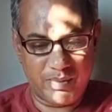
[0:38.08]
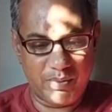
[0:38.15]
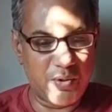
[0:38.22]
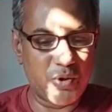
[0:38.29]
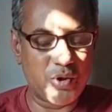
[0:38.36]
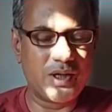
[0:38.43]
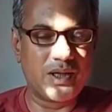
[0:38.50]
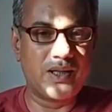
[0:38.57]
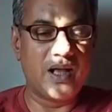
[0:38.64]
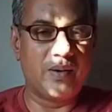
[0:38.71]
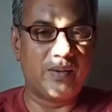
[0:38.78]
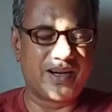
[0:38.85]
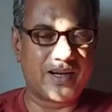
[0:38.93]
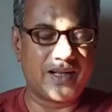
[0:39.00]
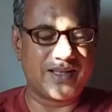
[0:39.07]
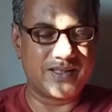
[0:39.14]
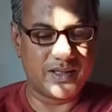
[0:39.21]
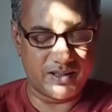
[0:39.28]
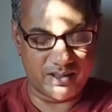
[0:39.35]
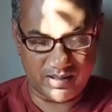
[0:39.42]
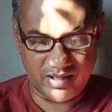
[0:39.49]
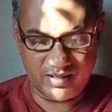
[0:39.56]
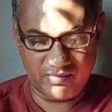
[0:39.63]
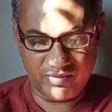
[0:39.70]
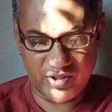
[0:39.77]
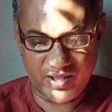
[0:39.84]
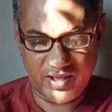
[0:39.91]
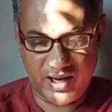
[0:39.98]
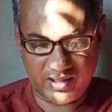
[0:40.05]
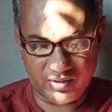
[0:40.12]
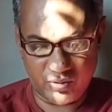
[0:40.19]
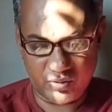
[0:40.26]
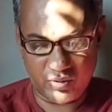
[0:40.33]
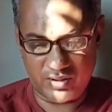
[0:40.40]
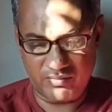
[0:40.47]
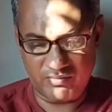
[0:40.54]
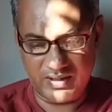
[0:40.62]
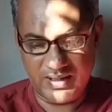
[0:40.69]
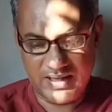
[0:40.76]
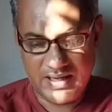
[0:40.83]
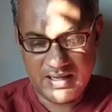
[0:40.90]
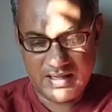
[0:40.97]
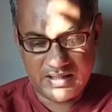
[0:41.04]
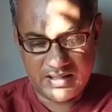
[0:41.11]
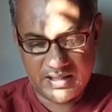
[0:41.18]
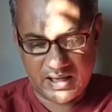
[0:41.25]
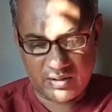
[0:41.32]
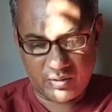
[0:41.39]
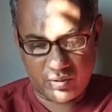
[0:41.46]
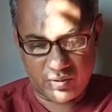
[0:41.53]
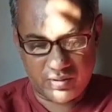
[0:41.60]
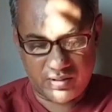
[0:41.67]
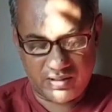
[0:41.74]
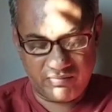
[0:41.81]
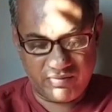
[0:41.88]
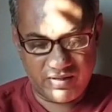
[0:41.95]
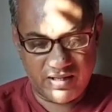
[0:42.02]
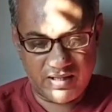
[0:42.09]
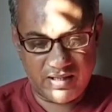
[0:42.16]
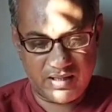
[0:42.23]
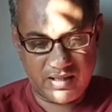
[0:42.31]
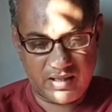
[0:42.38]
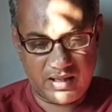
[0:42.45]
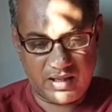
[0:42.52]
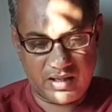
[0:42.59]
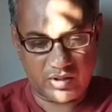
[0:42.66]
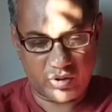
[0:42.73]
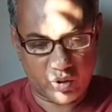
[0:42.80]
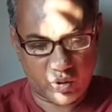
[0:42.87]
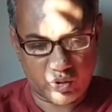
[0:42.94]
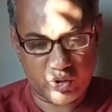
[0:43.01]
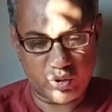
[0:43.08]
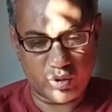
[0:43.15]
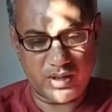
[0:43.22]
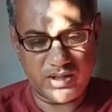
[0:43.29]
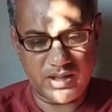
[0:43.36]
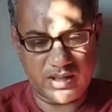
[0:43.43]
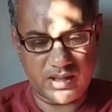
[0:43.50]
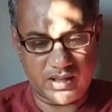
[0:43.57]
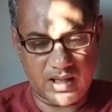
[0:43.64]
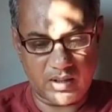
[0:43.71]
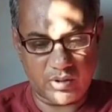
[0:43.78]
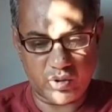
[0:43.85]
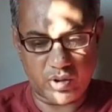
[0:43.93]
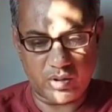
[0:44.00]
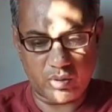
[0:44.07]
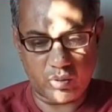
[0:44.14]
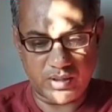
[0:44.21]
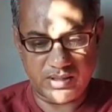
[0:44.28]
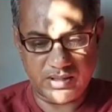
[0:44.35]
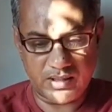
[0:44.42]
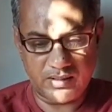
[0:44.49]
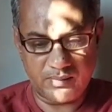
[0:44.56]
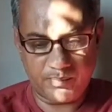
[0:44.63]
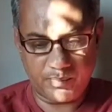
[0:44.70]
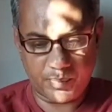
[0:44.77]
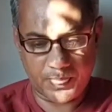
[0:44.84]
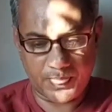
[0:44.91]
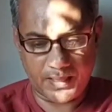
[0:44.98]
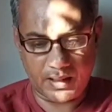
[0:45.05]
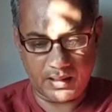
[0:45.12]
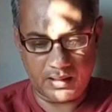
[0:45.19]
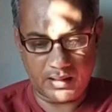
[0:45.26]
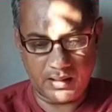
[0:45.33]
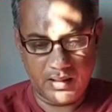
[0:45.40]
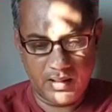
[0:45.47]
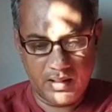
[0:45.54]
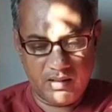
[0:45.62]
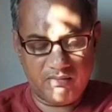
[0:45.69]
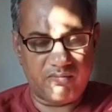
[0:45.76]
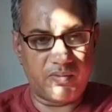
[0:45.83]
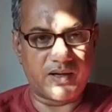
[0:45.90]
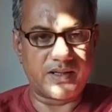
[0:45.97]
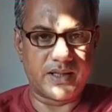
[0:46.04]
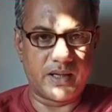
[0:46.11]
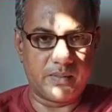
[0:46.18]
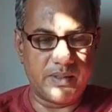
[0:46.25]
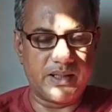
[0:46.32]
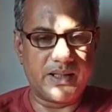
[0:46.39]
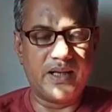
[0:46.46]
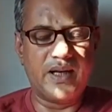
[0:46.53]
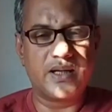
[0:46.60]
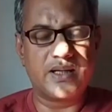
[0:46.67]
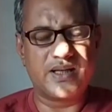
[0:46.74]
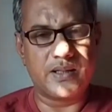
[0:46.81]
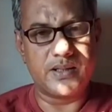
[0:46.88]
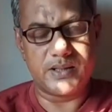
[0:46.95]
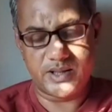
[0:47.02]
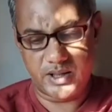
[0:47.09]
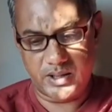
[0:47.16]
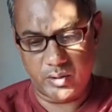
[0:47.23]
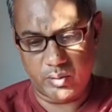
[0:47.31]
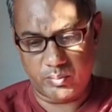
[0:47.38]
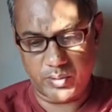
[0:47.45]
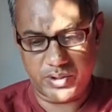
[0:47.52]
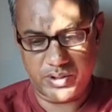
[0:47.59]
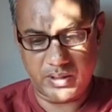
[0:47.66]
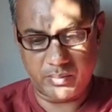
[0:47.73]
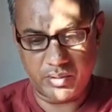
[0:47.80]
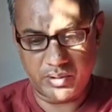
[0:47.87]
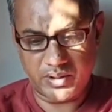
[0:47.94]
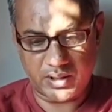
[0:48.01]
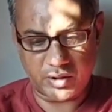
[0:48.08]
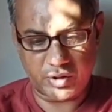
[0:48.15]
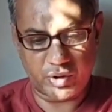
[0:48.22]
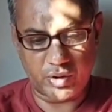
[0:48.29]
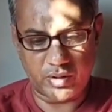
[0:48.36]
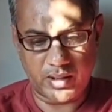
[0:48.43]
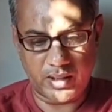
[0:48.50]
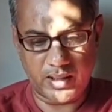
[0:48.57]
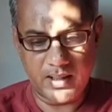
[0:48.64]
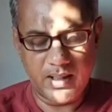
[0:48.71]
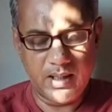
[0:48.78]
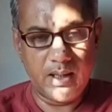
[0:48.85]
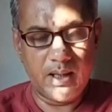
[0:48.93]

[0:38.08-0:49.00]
বিভিন্ন দিক দিয়ে আমার কাছের টেলিভিশন একাত্তর টিভি সেই একাত্তর টিভির টক শোতে সেটা নিয়ে আলোচনা করেছেন ফারজানা মিথিলা তিনি ছিলেন উপস্থাপক তার সঙ্গে